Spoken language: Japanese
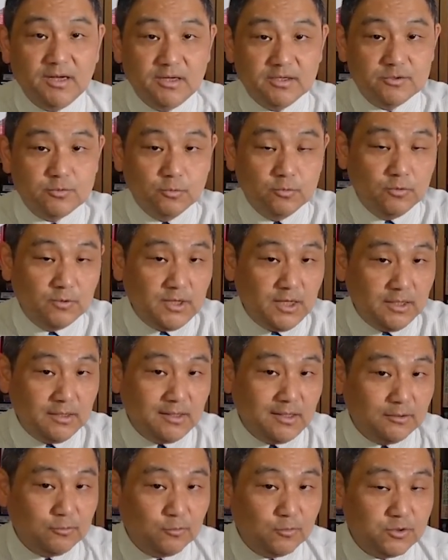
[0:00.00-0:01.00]
その結
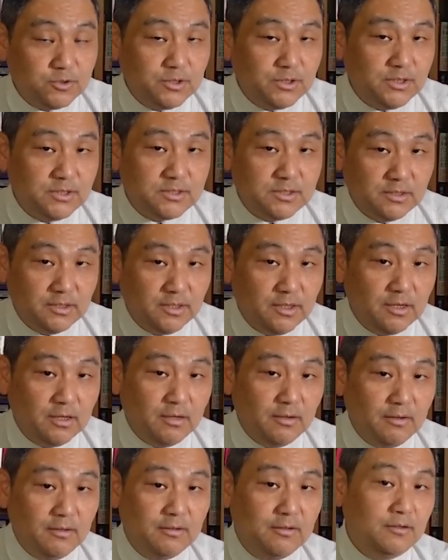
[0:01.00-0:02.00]
果としてです
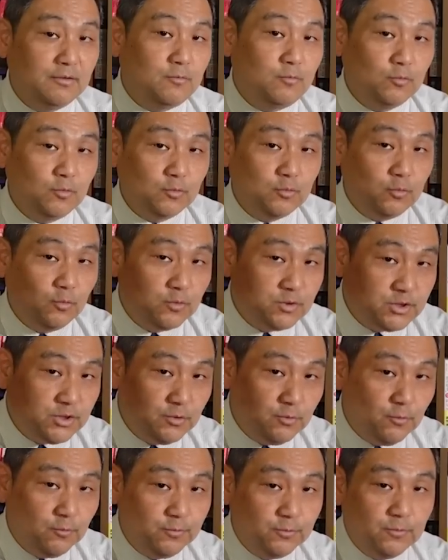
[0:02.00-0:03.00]
ね、この投資
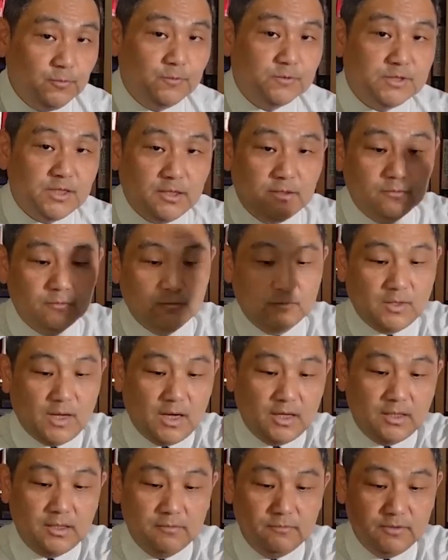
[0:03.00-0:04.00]
用不動産の
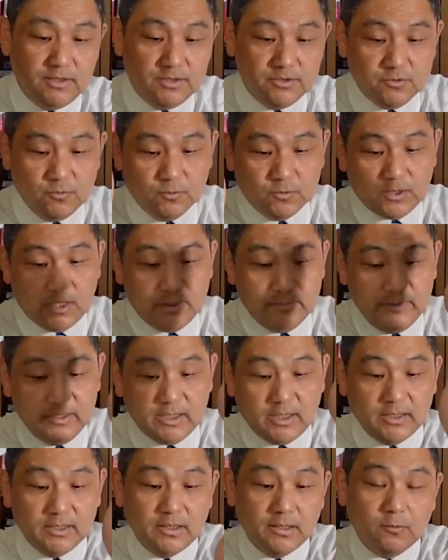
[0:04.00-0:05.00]
投げ売り状態み
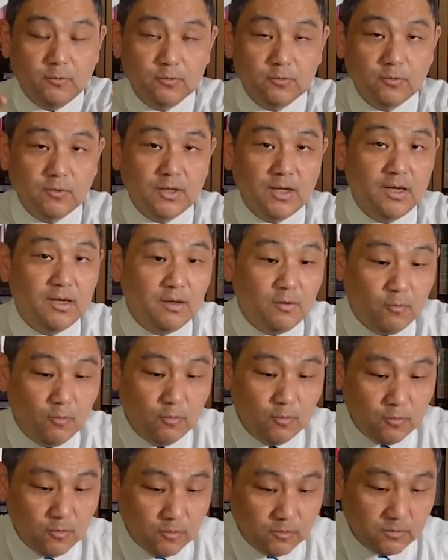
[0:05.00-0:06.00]
たいなことが
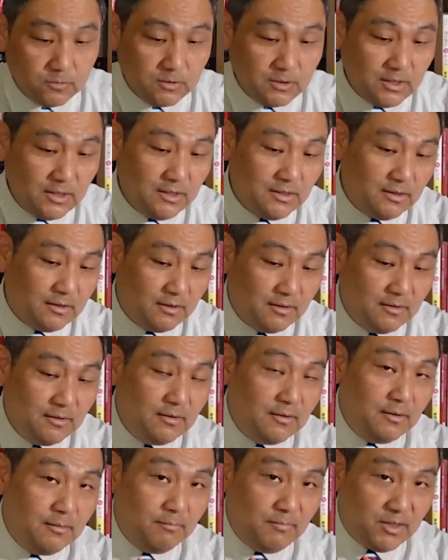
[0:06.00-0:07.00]
起こって、
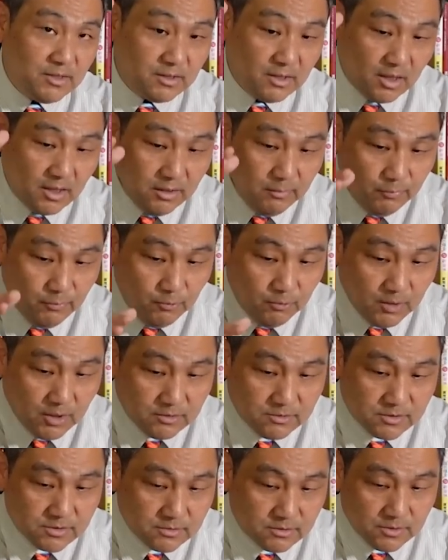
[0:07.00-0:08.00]
大暴
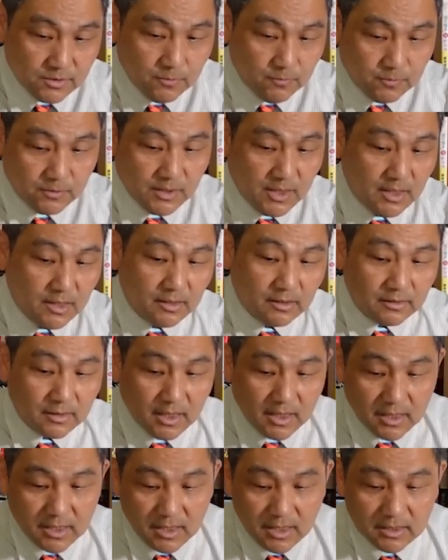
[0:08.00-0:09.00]
落するような
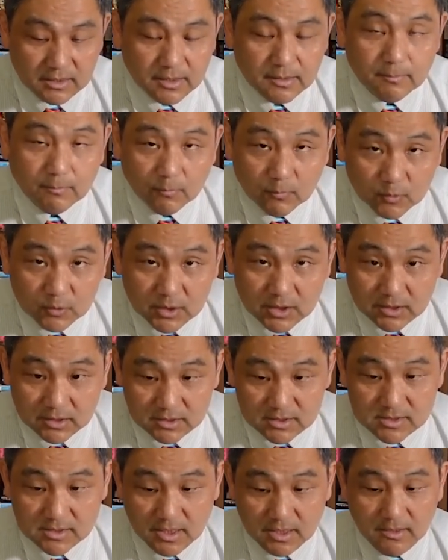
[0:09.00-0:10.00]
流れもねん
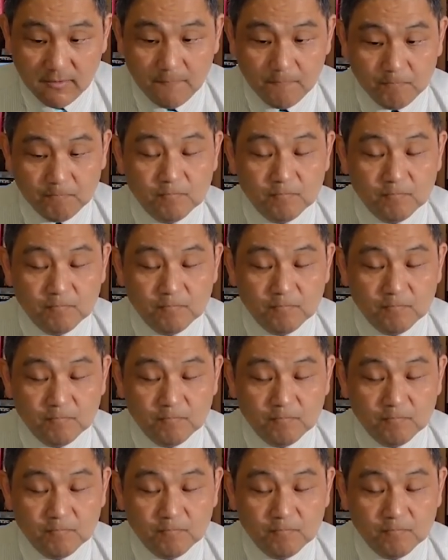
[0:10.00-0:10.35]
ですね。